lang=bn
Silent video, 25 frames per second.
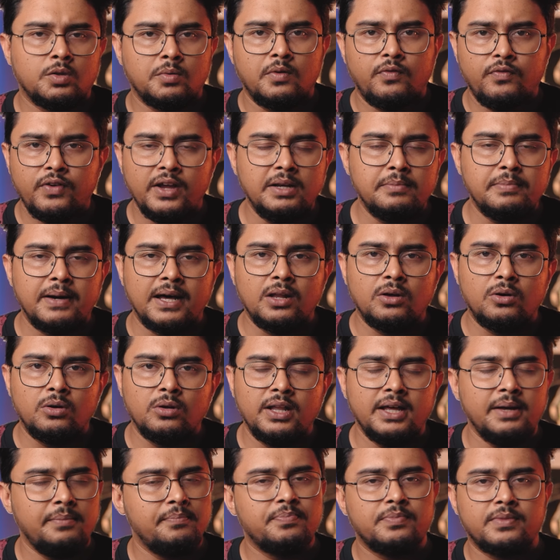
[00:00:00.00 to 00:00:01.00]
তবে ফিট ভালো
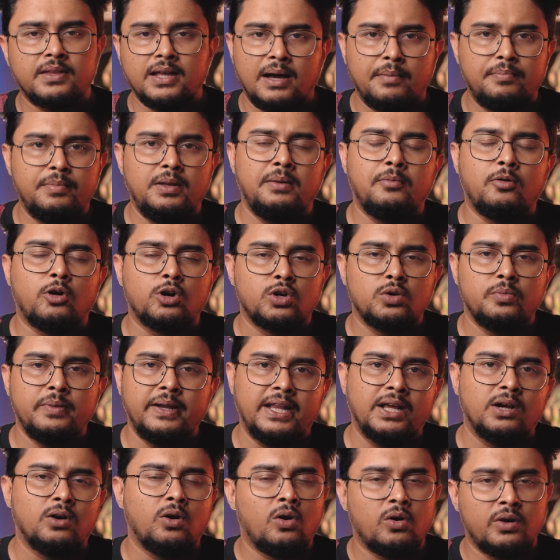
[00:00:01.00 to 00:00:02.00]
হলে আপনি
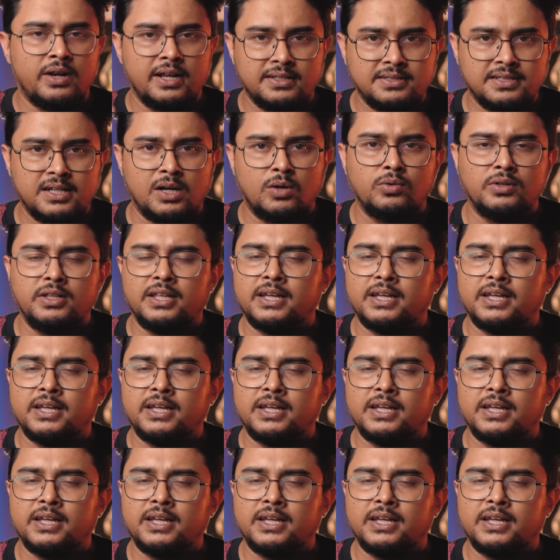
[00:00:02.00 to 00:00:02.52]
অটোমেটিক অনেক সাউন্ড